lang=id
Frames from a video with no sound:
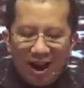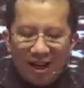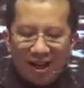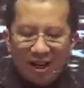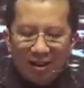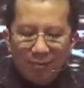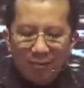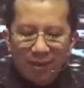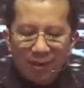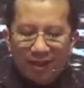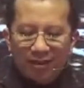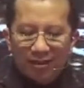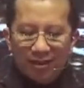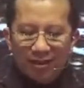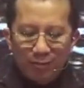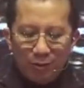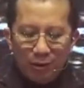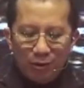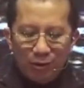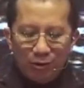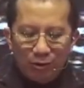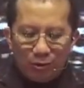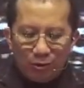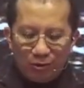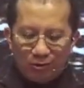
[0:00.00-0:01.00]
akan
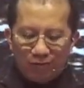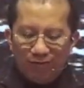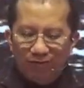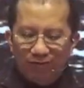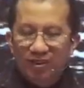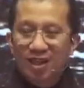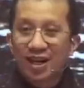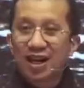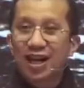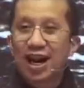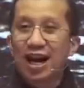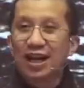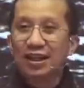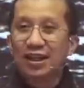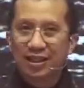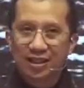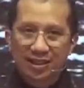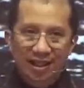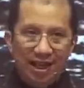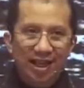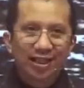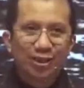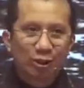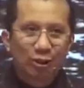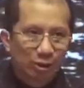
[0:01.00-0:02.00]
bertemu dengan
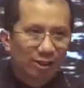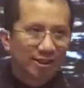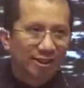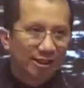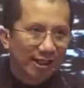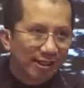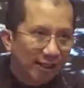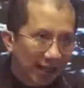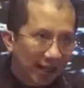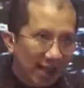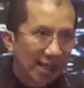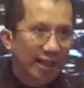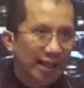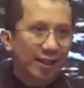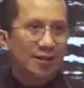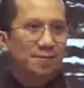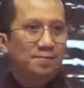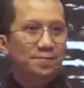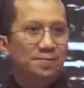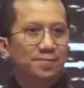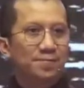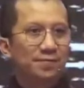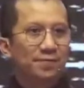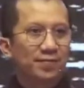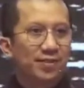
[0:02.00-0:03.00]
Yesus sendiri.